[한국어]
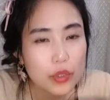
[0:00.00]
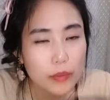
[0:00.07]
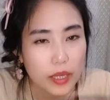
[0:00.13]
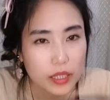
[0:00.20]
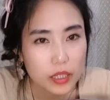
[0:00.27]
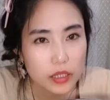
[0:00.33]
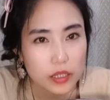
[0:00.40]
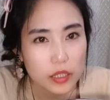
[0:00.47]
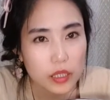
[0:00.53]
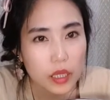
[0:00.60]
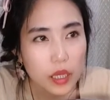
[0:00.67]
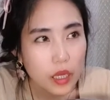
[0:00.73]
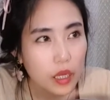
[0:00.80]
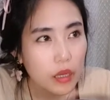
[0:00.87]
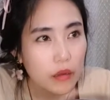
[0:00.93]
많았지.
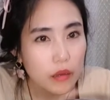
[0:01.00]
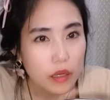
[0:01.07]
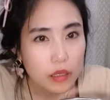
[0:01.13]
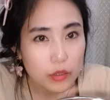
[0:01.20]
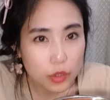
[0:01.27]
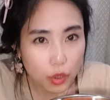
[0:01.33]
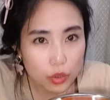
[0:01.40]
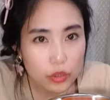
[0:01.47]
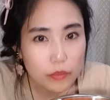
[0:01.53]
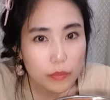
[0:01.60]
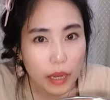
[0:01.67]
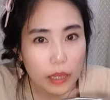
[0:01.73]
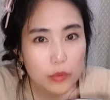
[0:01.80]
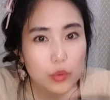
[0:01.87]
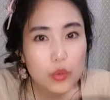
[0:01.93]
저는
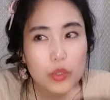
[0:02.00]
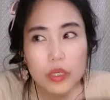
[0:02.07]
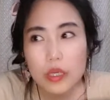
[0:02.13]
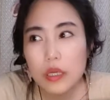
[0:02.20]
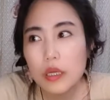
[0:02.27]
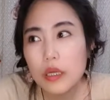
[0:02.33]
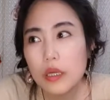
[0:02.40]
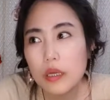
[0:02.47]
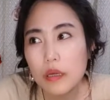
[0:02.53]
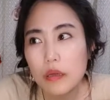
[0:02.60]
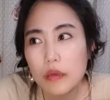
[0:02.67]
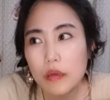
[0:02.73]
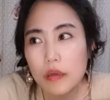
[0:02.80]
방송이